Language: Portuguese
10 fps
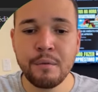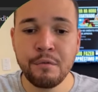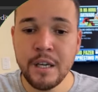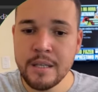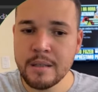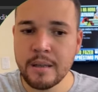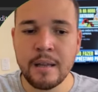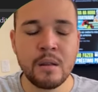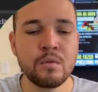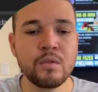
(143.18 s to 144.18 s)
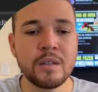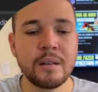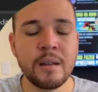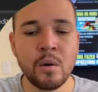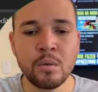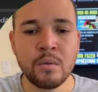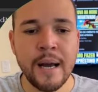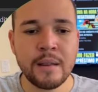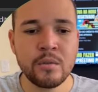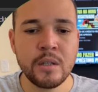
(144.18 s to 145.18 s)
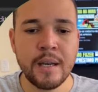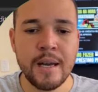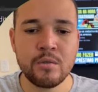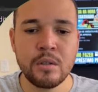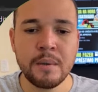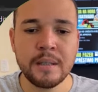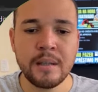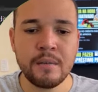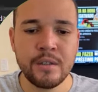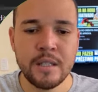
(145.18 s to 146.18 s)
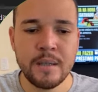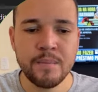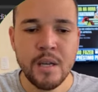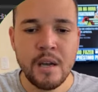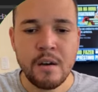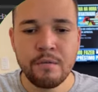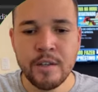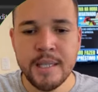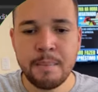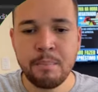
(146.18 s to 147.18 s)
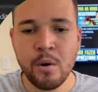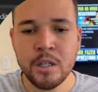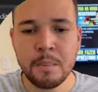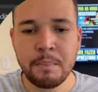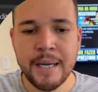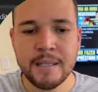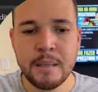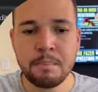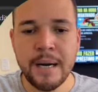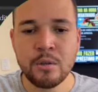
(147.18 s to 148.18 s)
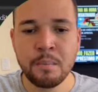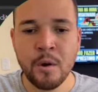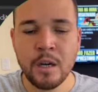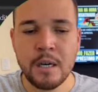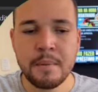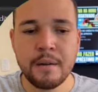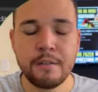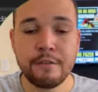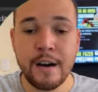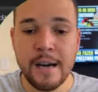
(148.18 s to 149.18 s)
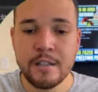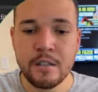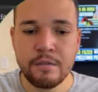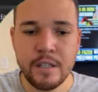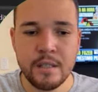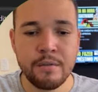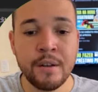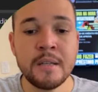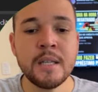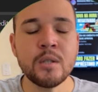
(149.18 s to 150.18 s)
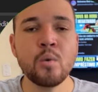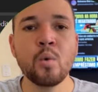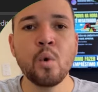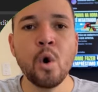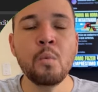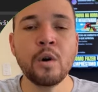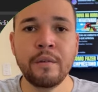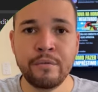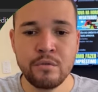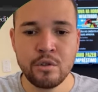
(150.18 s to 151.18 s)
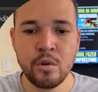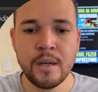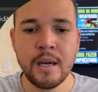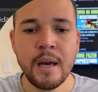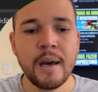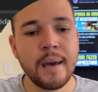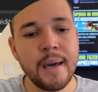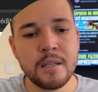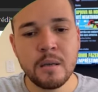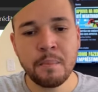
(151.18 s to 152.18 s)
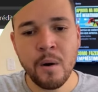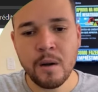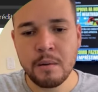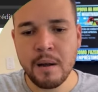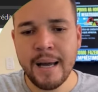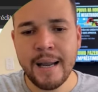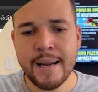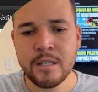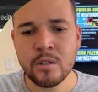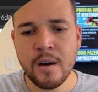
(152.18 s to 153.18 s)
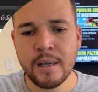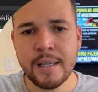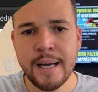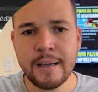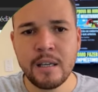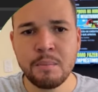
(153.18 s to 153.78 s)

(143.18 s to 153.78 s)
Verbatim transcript: Visa, tá? Então se você tem outro cartão de crédito de bandeira Visa, você pode participar do programa Vai Divisa. Francisco, como que funciona esse programa. Galera, é só clicar aqui,